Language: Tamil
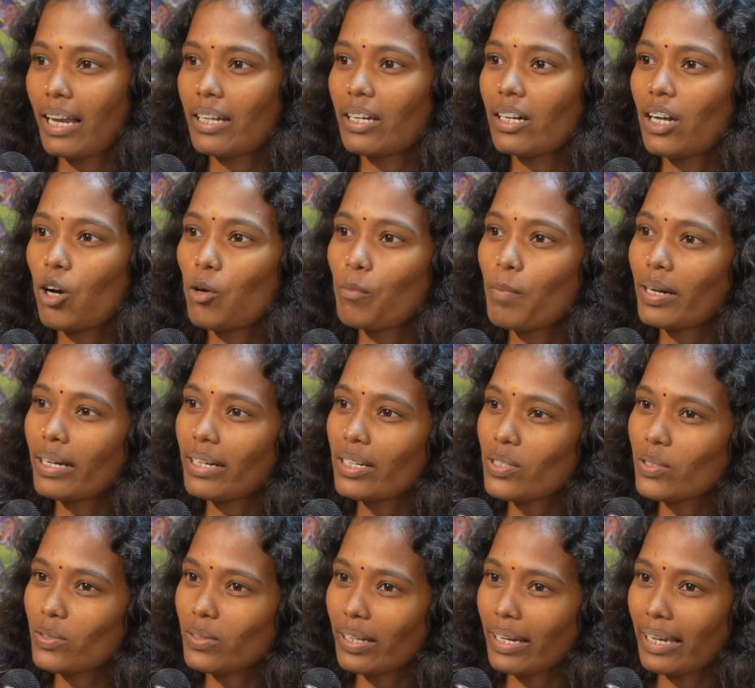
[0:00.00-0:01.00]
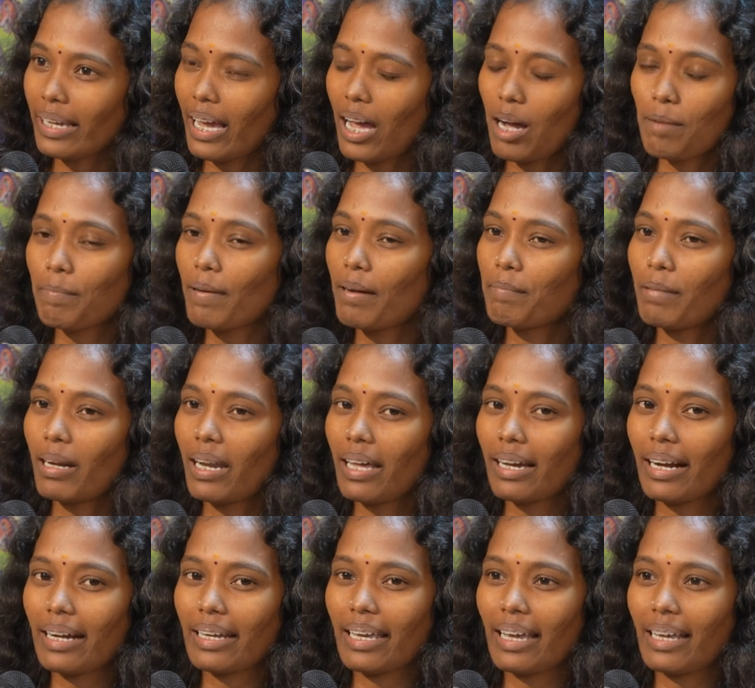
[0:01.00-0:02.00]
எல்லோரும் லவ் பண்ணிட்டு சுற்றுறீங்க அப்பா
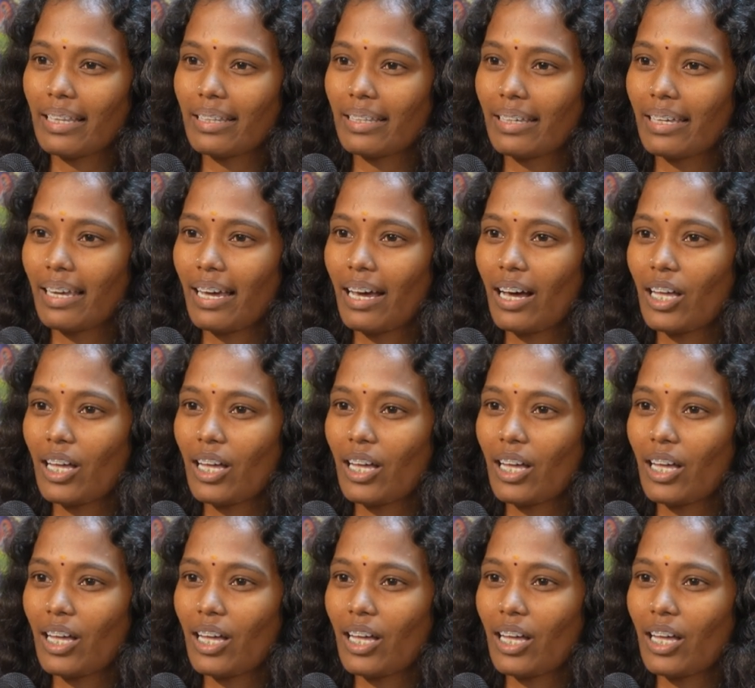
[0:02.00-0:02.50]
அப்படிலாம் கிடையாது